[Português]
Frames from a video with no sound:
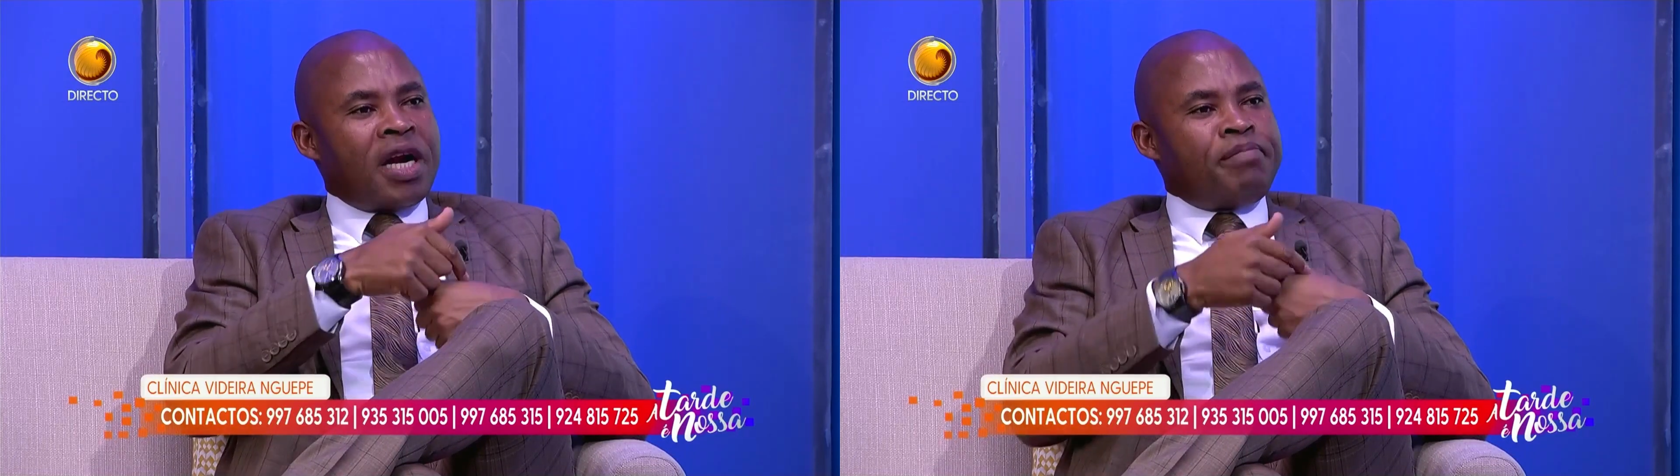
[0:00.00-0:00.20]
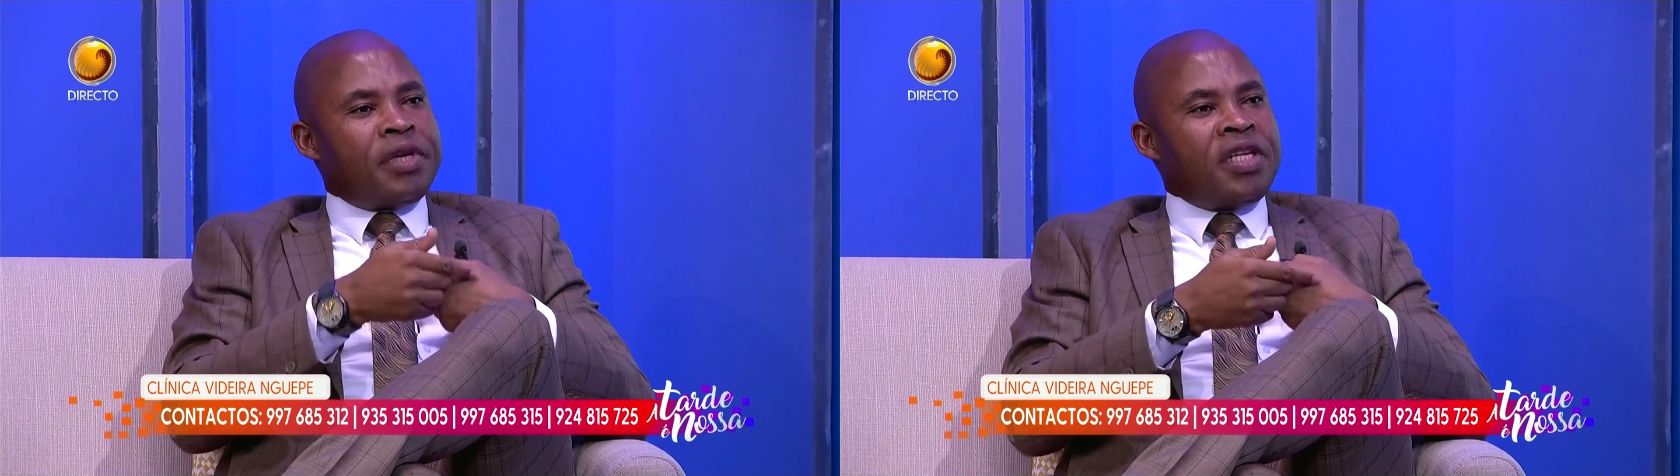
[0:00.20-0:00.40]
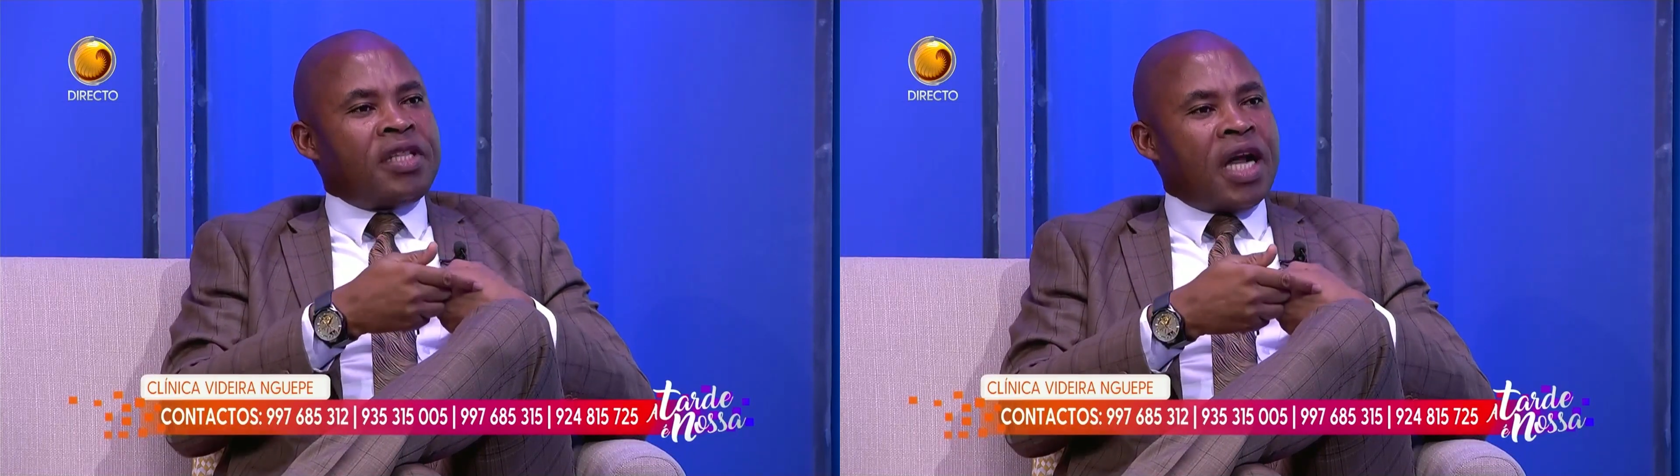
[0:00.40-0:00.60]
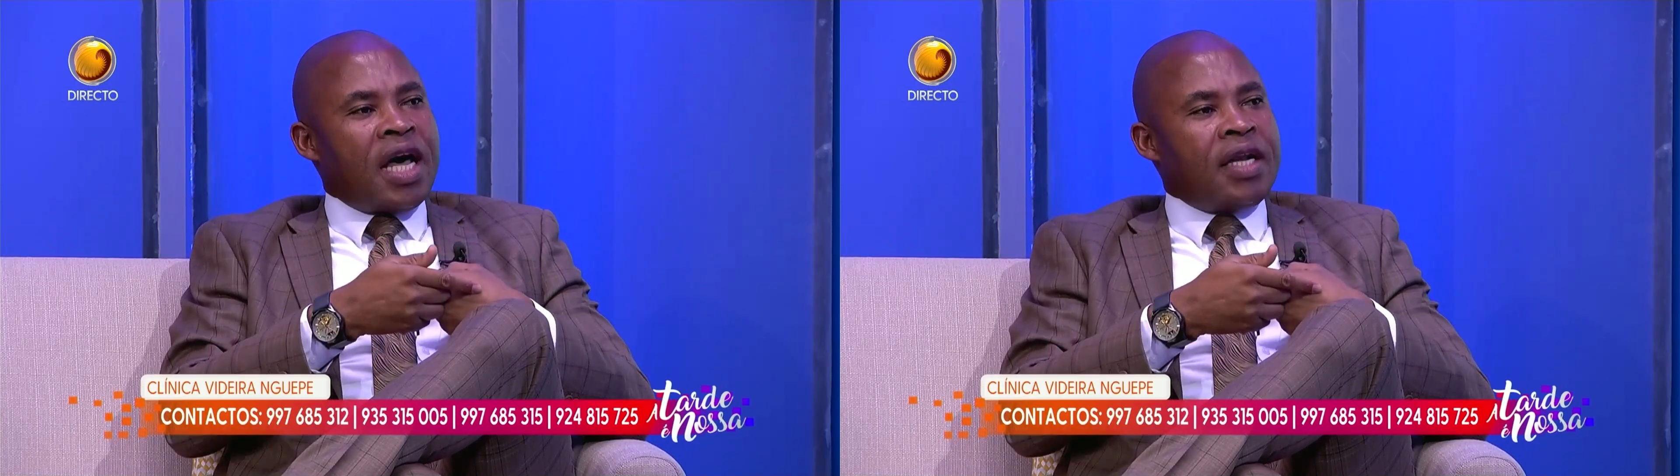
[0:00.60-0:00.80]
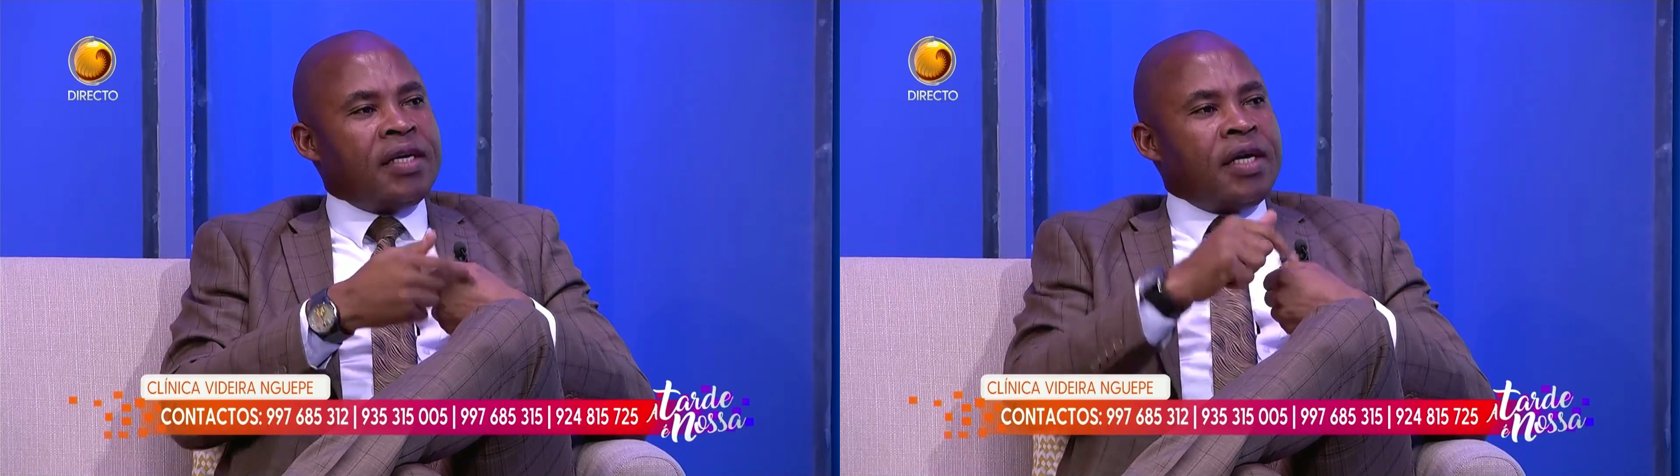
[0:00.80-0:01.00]

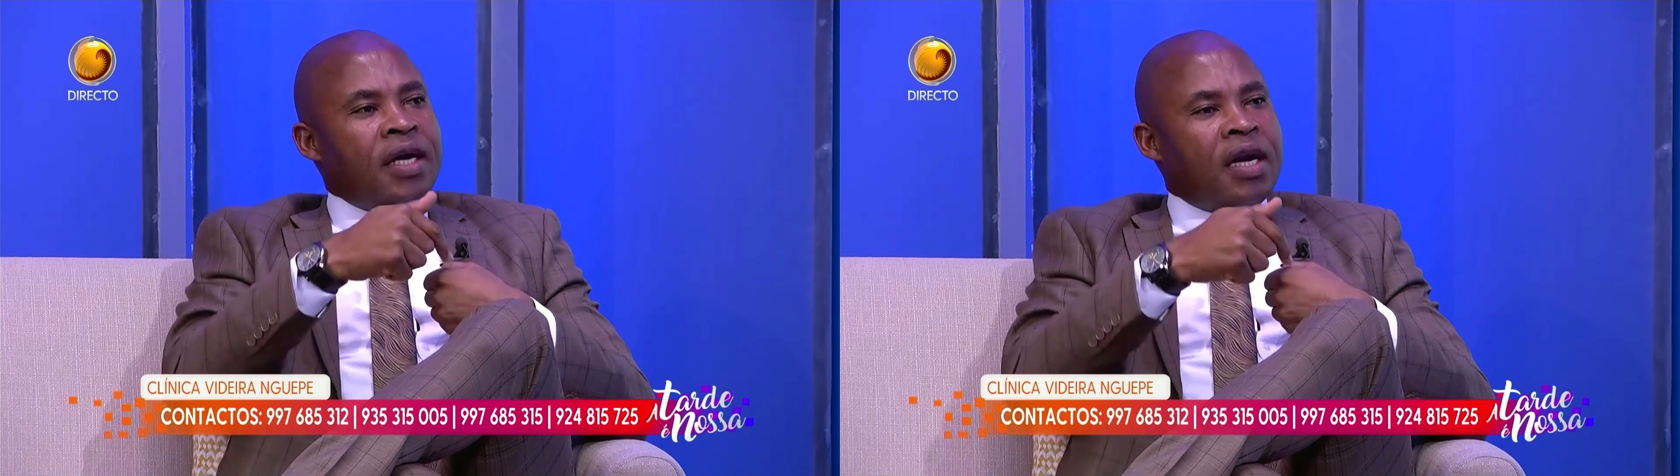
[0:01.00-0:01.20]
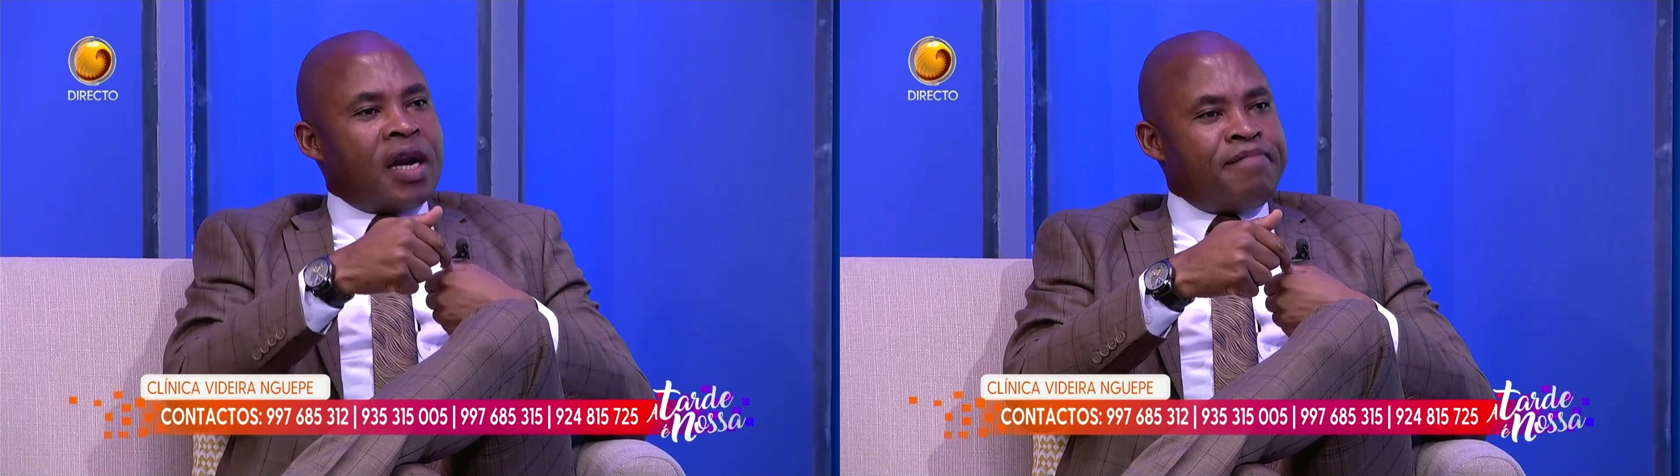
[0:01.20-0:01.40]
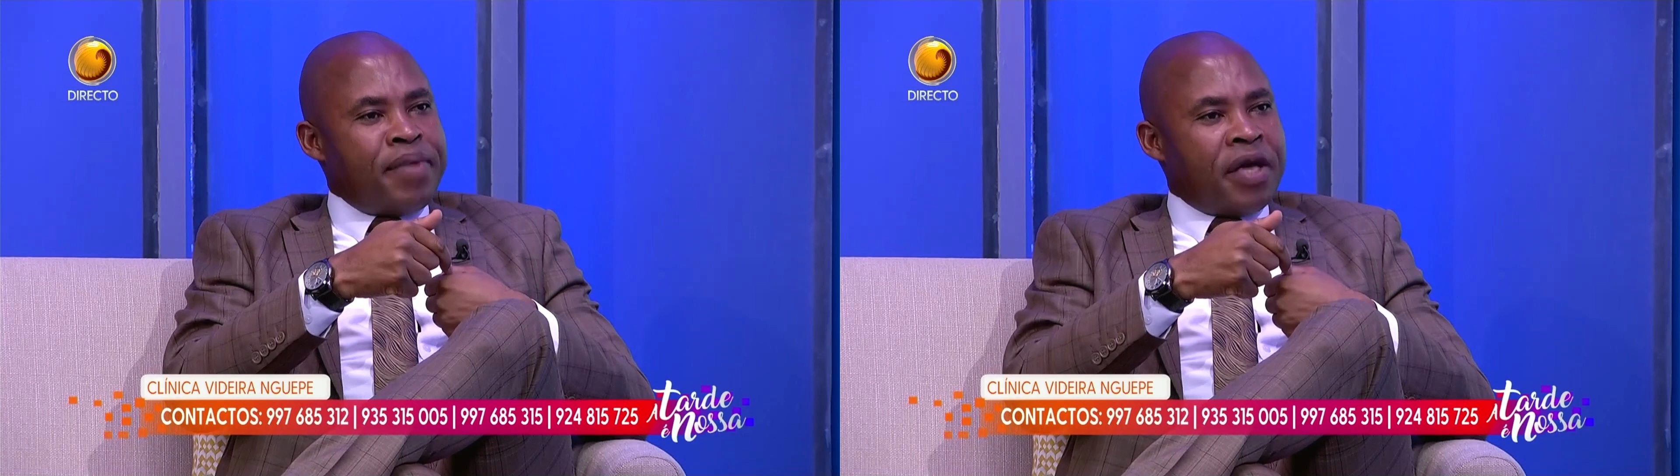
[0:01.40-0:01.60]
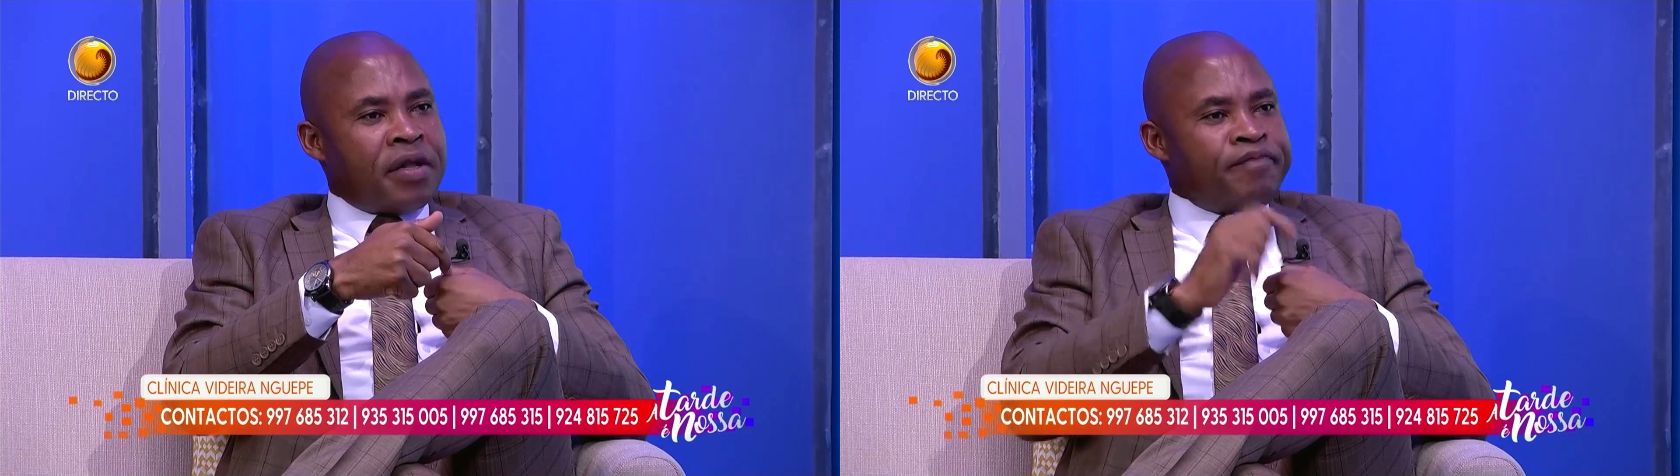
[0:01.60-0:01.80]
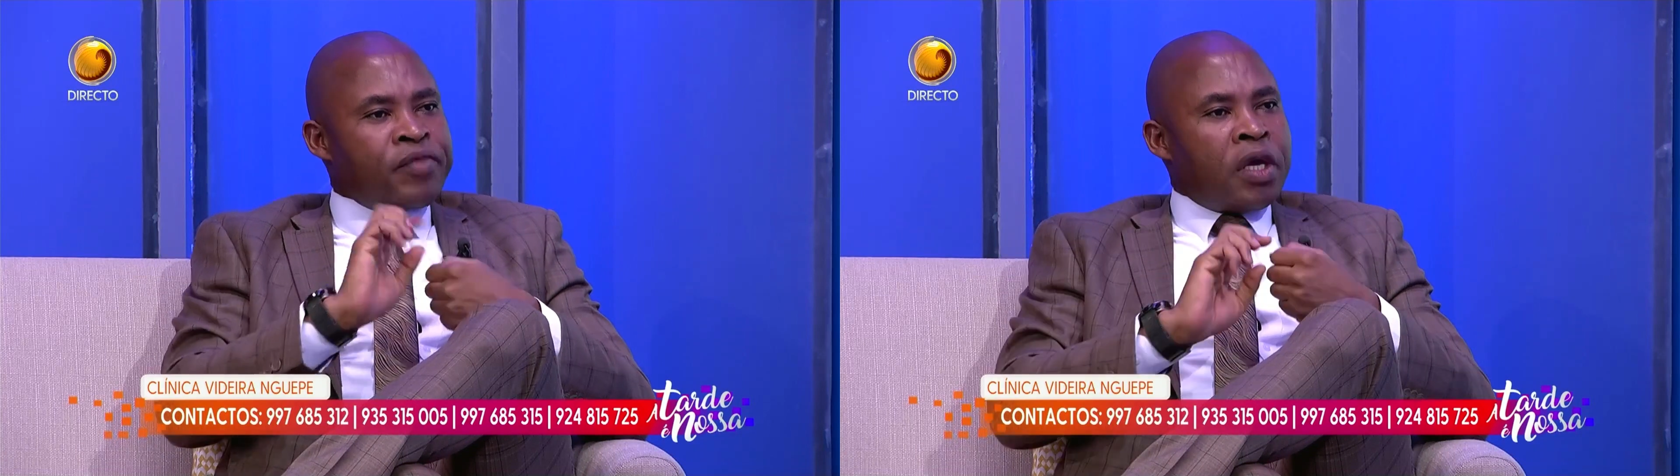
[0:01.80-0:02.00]
penetrar na pele,